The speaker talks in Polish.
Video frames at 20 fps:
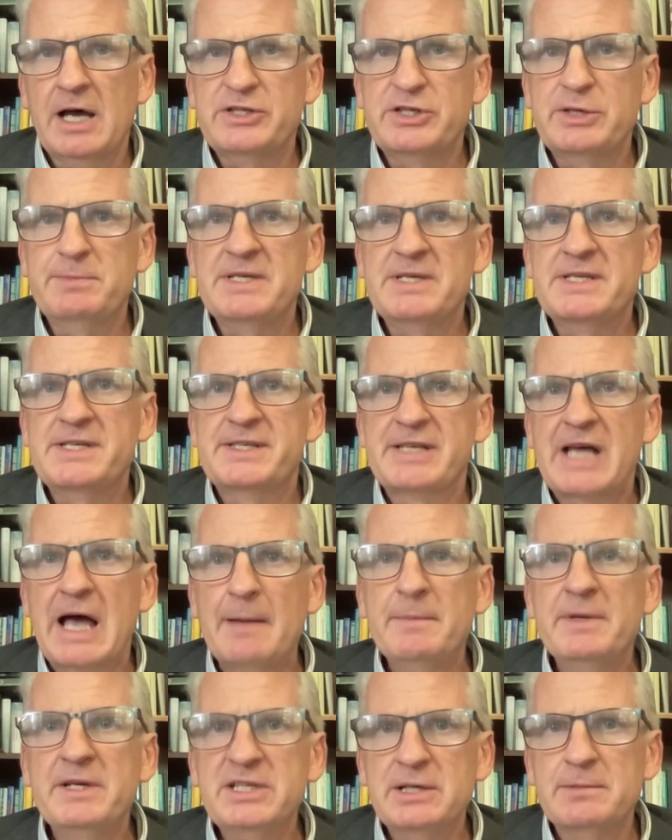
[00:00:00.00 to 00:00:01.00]
ażeby
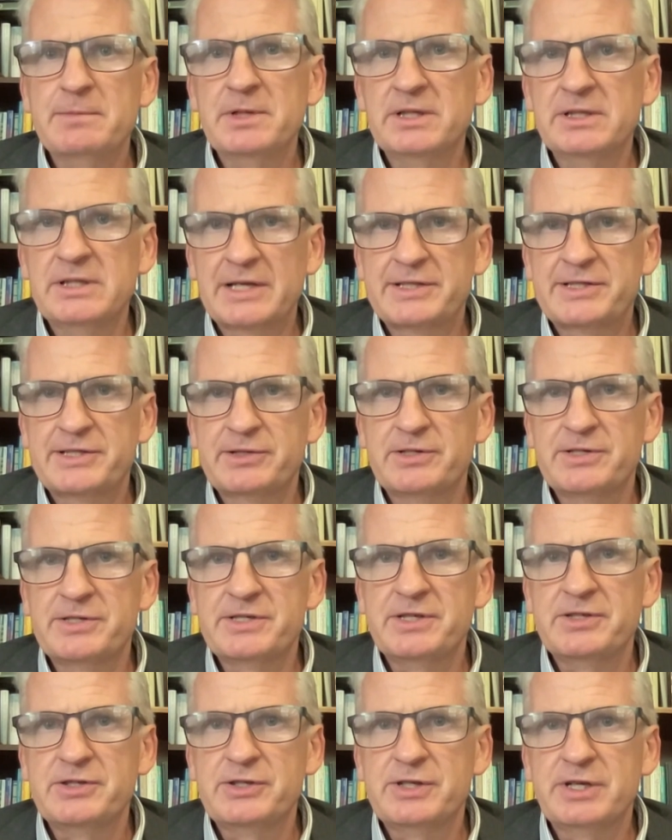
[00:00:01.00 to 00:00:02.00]
sami nie byli
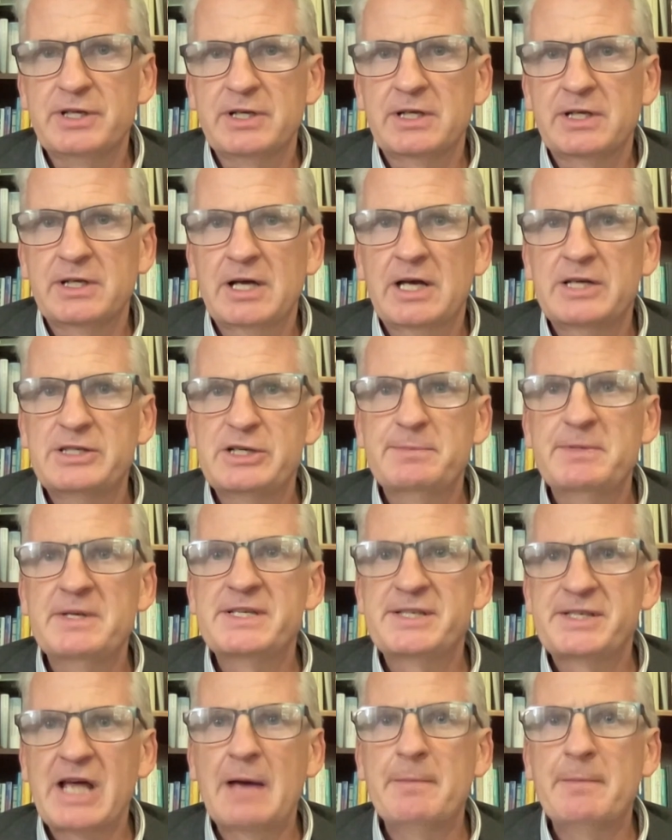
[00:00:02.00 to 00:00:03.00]
nacjonalistyczni,
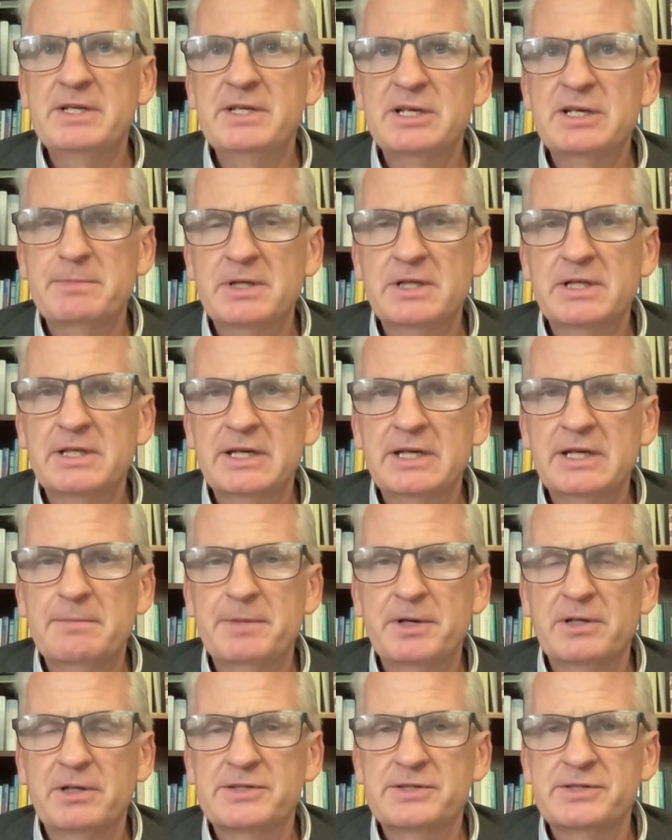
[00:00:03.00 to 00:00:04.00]
ażeby sami nie
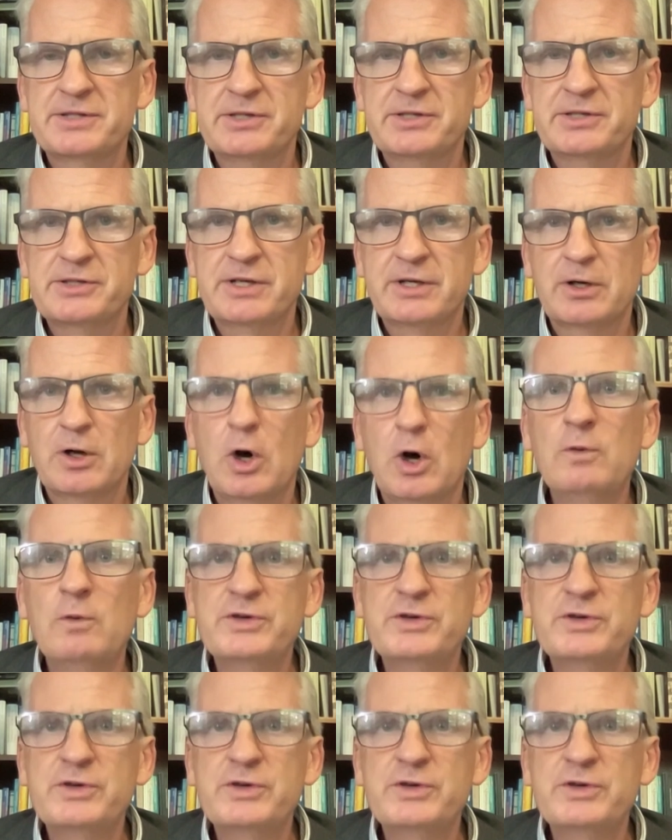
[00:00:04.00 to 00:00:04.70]
byli imperialistyczni.